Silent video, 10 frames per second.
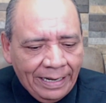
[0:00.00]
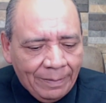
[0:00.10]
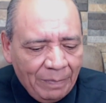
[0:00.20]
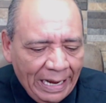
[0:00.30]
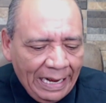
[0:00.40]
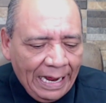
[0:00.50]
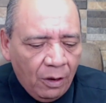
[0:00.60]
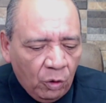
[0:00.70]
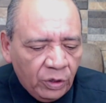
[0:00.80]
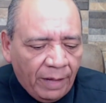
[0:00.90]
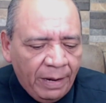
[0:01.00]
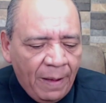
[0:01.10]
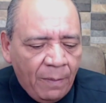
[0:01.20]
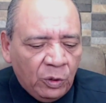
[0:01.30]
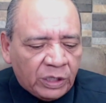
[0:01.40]
mala onda. A ver,
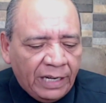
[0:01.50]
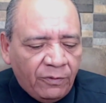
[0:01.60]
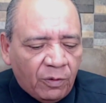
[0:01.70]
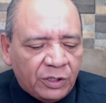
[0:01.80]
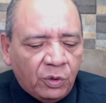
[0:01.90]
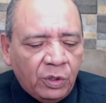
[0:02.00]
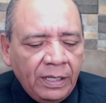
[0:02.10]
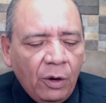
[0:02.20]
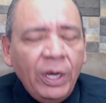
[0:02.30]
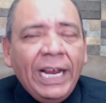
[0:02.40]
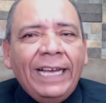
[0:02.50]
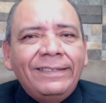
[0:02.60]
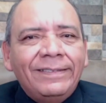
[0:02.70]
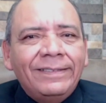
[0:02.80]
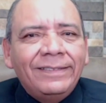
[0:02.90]
vámonos a la información. Oiga,
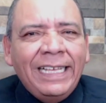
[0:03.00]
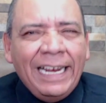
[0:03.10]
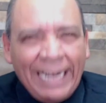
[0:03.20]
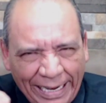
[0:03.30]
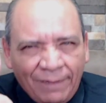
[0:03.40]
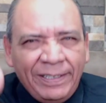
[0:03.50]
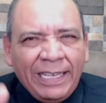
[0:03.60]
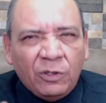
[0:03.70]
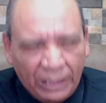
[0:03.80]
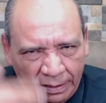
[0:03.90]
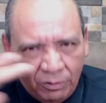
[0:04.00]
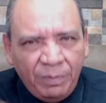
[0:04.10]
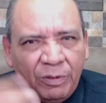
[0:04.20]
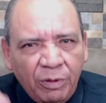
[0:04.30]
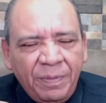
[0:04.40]
denle like al video, se lo,
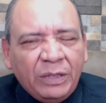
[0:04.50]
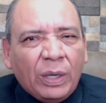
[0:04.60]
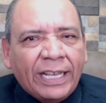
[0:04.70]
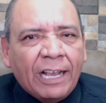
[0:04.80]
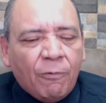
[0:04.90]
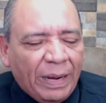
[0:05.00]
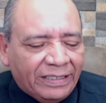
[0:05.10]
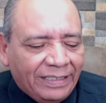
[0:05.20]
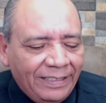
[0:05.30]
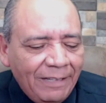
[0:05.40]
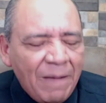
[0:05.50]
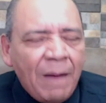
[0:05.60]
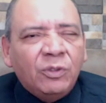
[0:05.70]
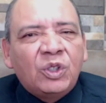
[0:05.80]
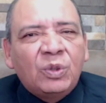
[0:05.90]
invito a que comparta. Vamos,